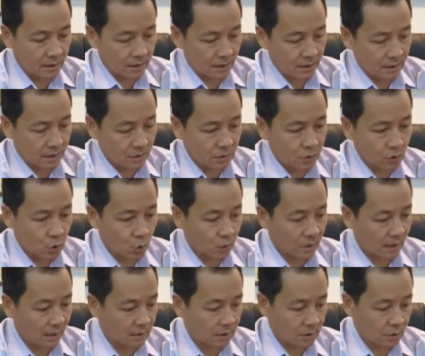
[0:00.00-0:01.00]
个很
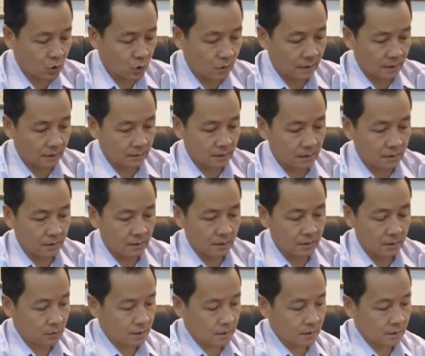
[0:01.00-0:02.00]
重要很重要的
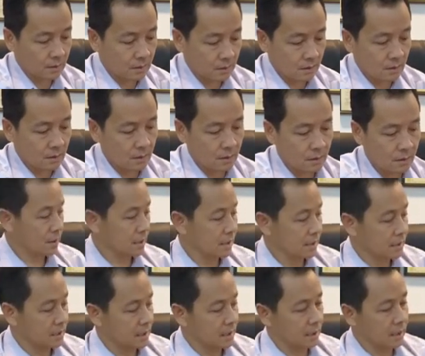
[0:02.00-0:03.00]
就是二
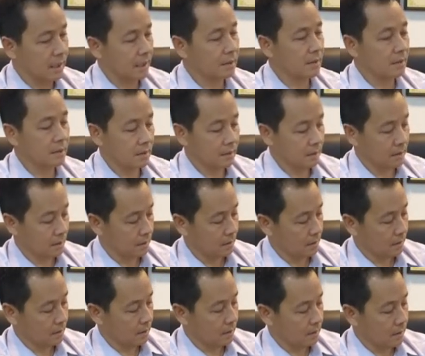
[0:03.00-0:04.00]
零一七年
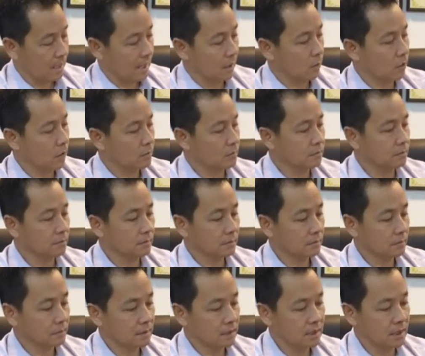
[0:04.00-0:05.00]
阿光
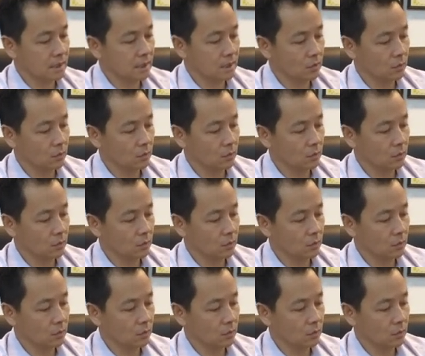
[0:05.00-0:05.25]
记